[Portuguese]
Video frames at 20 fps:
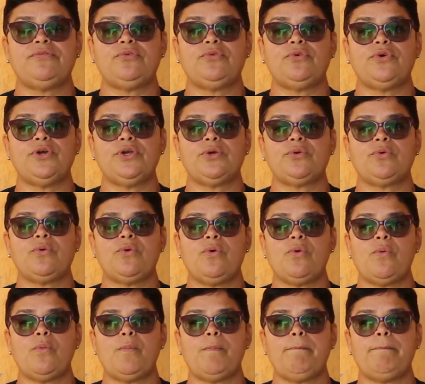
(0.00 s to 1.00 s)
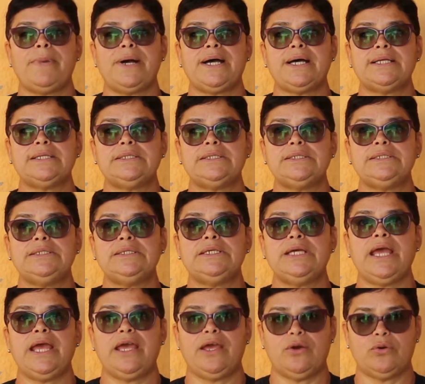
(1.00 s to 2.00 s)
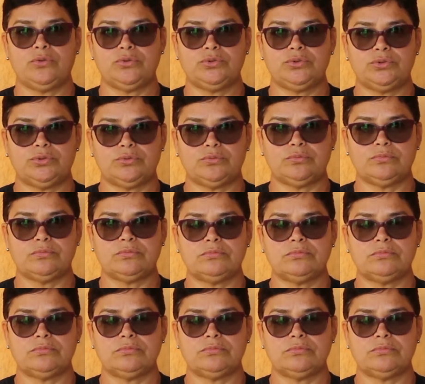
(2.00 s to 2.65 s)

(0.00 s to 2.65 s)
foi com o padre Elson.